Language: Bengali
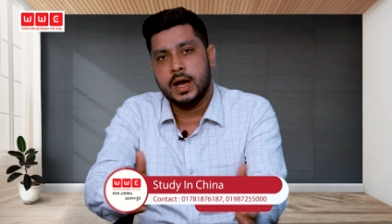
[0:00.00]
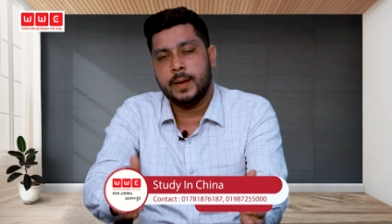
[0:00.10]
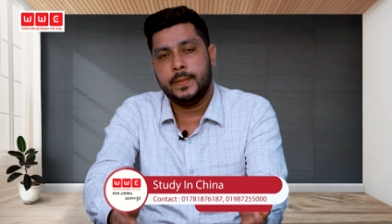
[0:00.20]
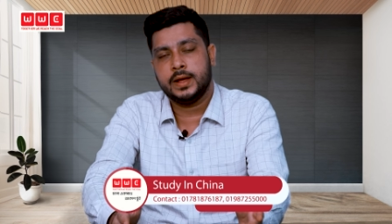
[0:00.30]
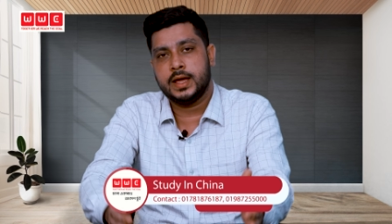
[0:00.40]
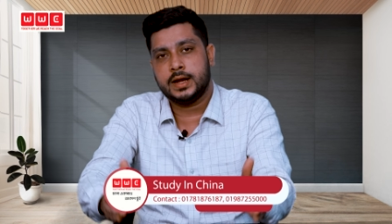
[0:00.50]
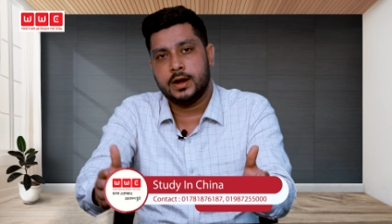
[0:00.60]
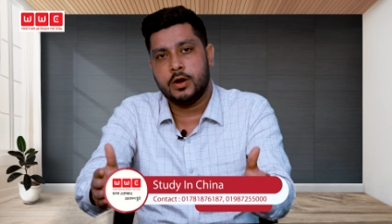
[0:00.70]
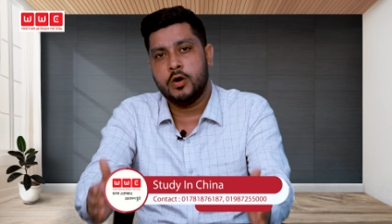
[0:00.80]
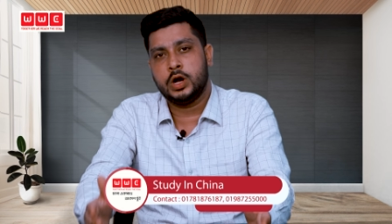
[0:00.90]
আপনাকে একটা
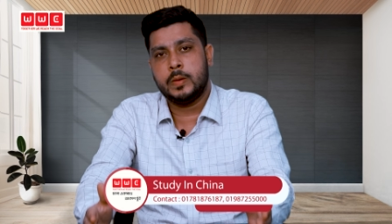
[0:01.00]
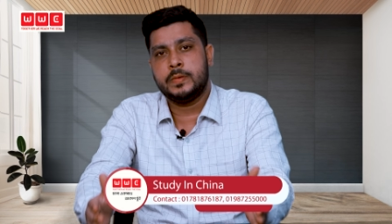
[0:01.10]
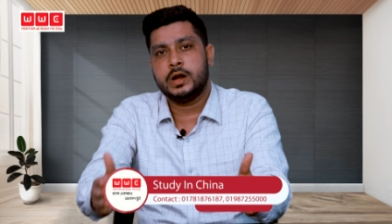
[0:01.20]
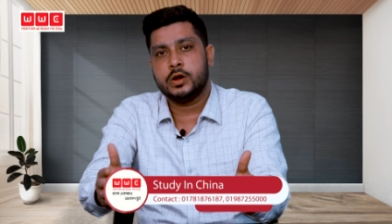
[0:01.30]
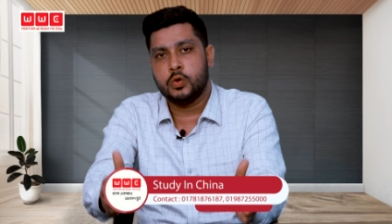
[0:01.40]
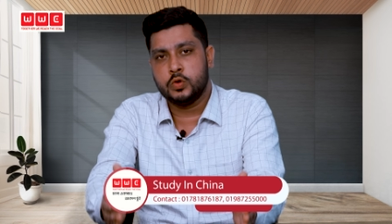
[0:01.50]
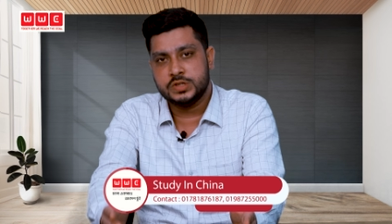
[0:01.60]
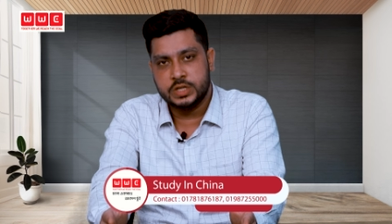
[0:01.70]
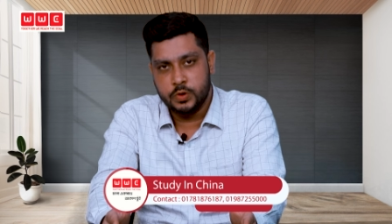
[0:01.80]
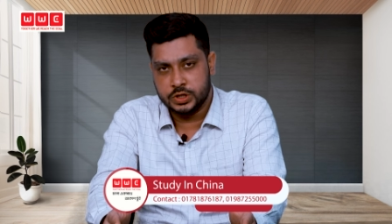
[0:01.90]
লং টার্ম আপনার একটা কোর্স
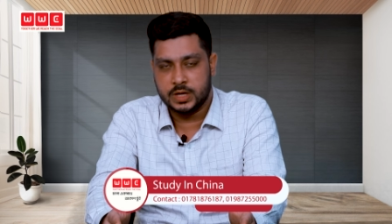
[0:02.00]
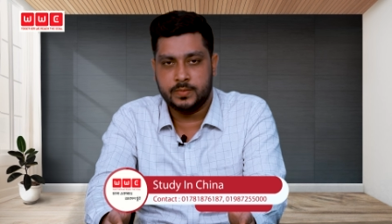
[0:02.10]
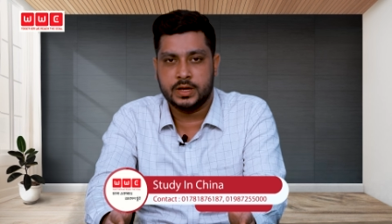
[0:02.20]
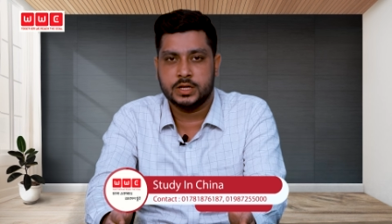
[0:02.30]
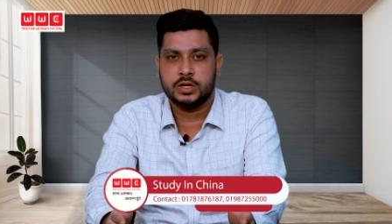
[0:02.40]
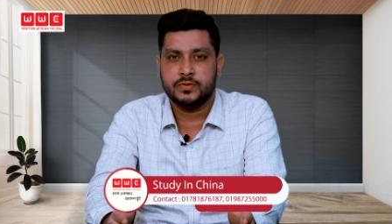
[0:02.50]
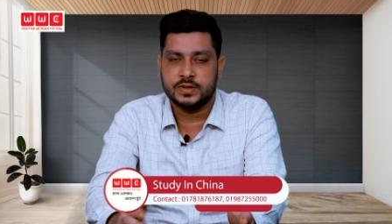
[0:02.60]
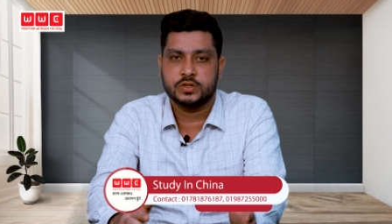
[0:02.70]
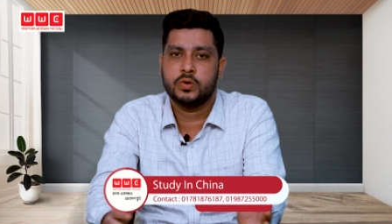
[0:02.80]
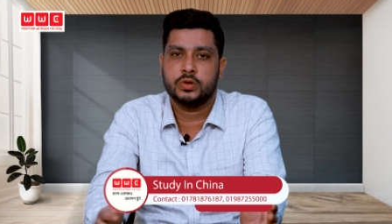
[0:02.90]
ডিউরেশন আপনাকে আসলে
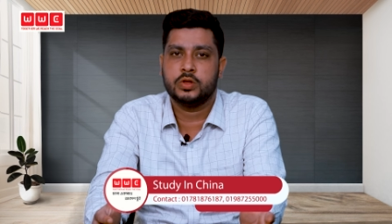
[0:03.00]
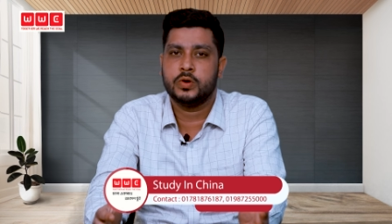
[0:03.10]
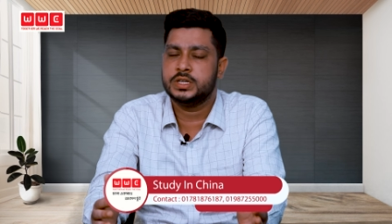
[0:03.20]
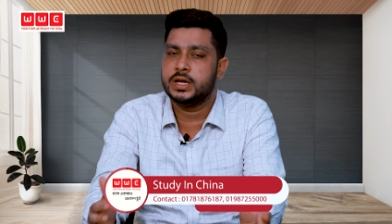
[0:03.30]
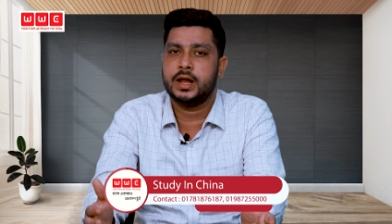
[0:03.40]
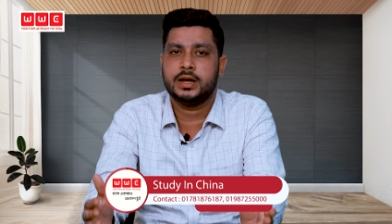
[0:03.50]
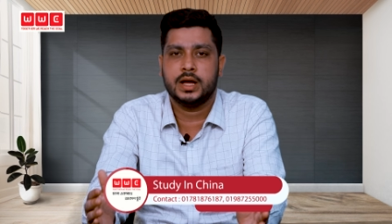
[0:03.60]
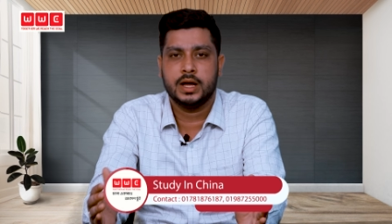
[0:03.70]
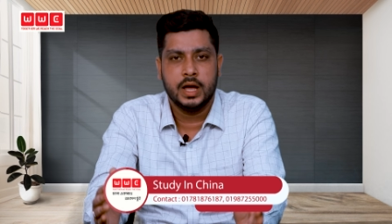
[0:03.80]
ফেস করতে হয় সেখানে একটা